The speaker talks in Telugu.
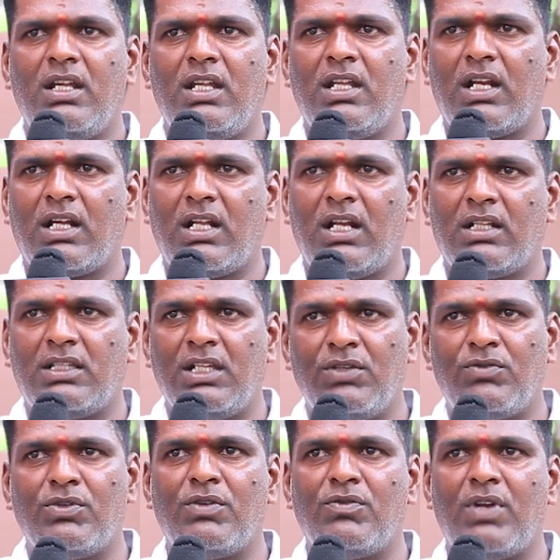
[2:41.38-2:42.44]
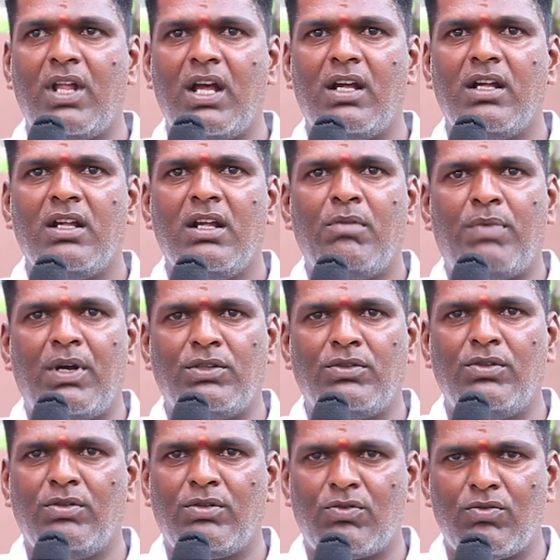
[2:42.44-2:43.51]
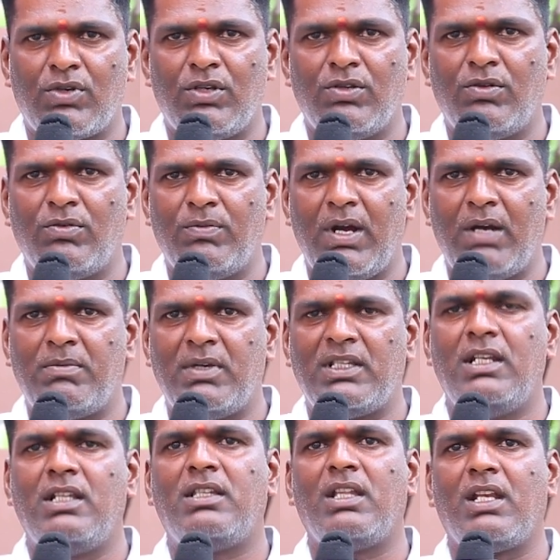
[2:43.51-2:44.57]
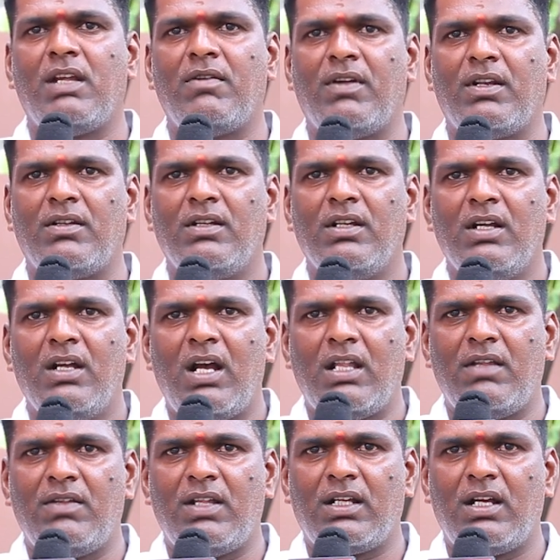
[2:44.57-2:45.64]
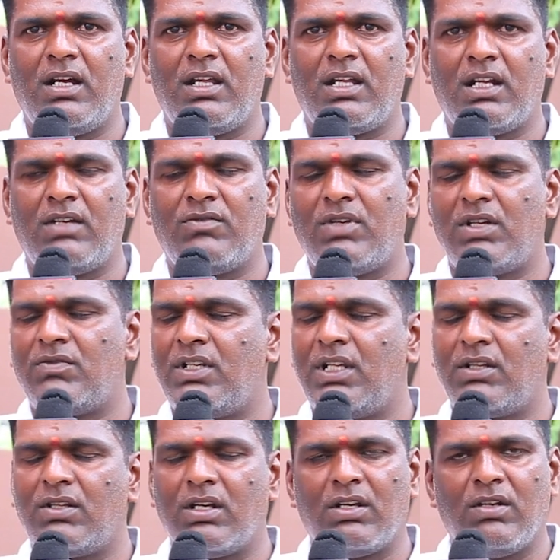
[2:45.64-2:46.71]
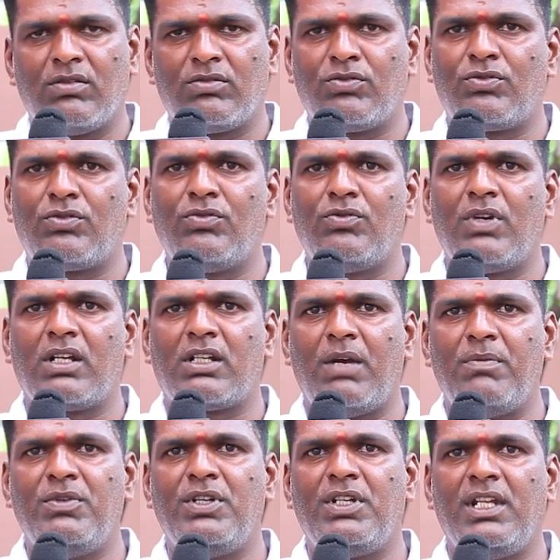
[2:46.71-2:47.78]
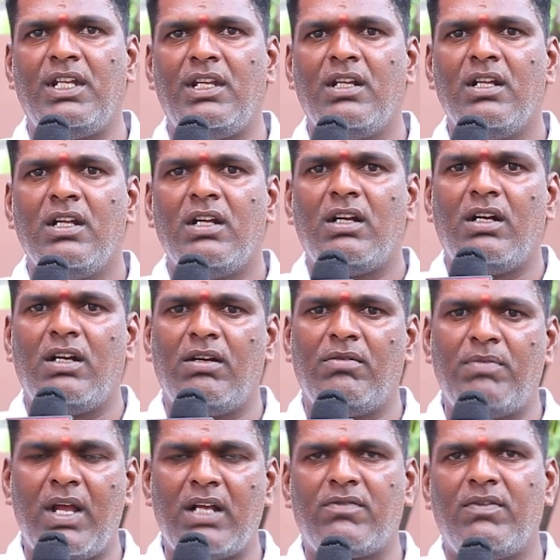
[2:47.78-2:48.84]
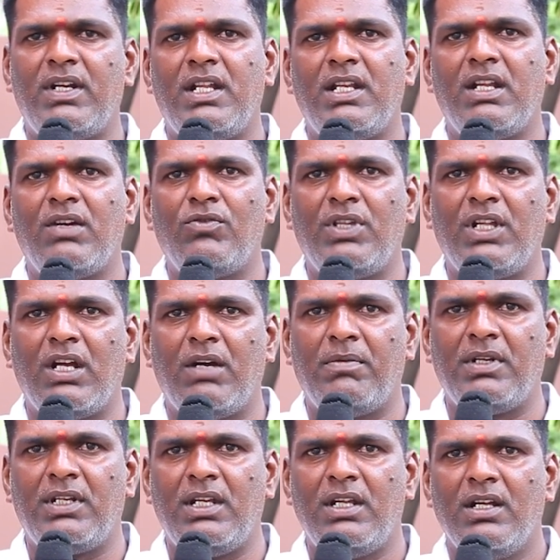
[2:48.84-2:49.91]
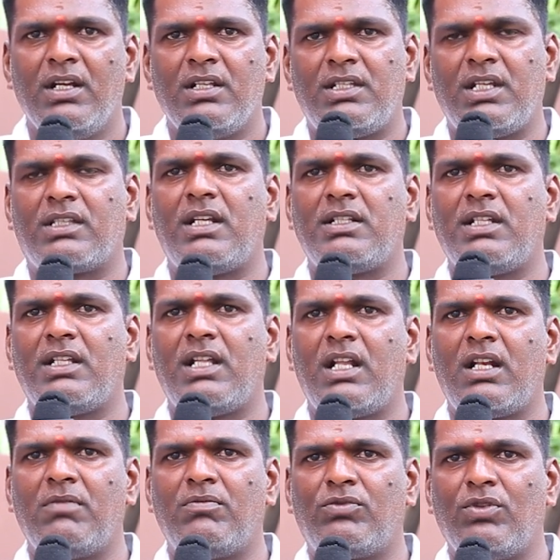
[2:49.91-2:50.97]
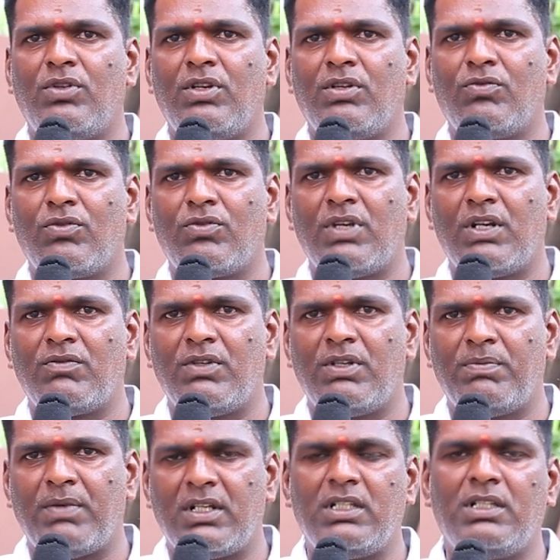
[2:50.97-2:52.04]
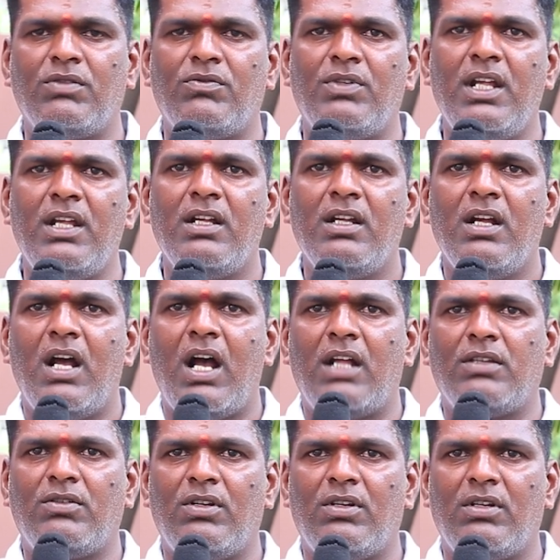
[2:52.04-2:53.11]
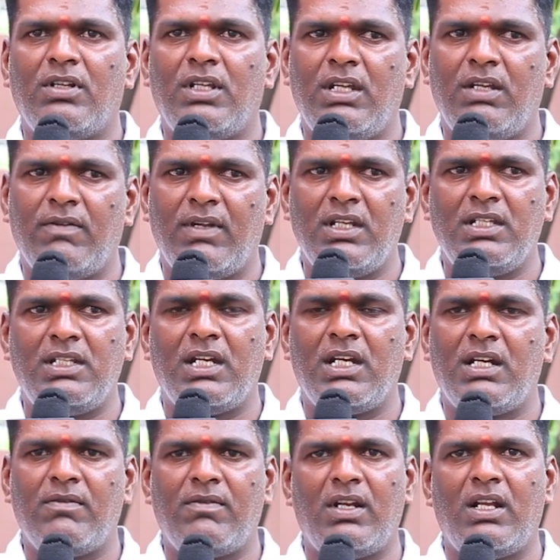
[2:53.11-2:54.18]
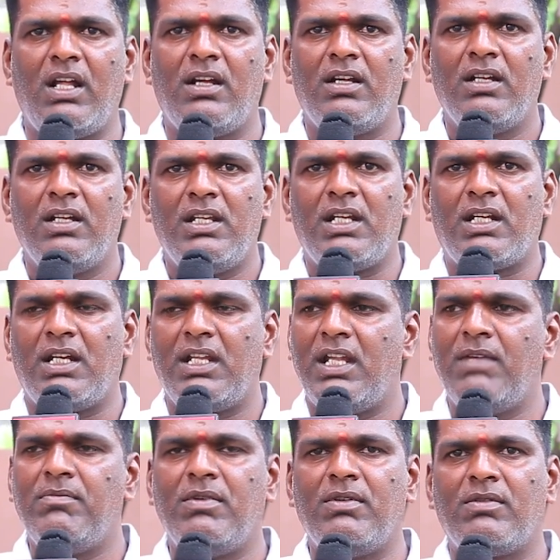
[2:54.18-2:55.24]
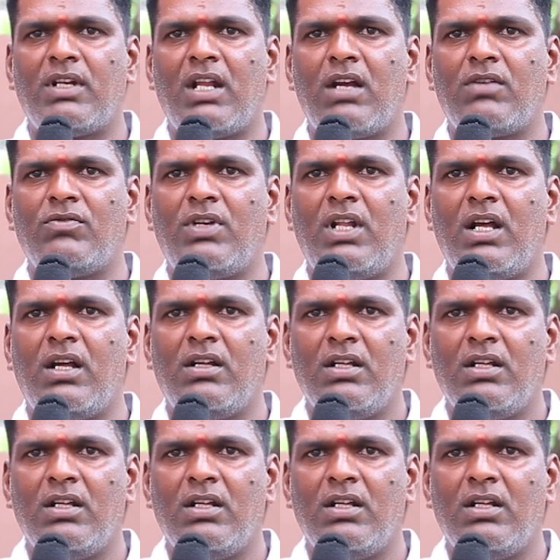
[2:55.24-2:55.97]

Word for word: ఈ రకాల తింటుంటే కూడా పందులు కుక్కలు మా మధ్యలోనే తిరిగేవారు అదేవిధంగా ఇక్కడ ఉన్నటువంటి చుట్టూ కూడా కమ్యూనిటీ బ్యాక్వర్డ్ ఏరియా ఉంది కాబట్టి చెత్త చెదారంతో కూడుకున్నటువంటి పరిస్థితి ఉండే అందులో ఇవన్నీ చేయడం వల్ల ఇక్కడ ఏమి రాకుండా